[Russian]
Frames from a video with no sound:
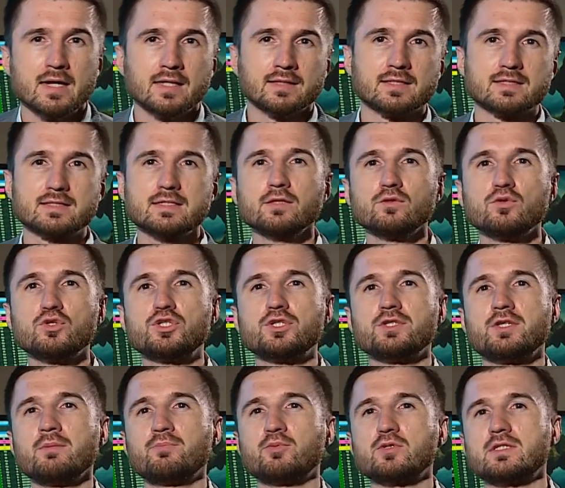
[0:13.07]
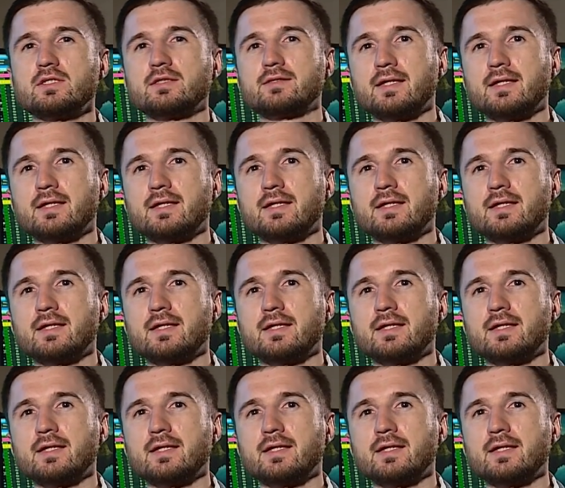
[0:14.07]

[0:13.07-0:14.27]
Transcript: На следующий день после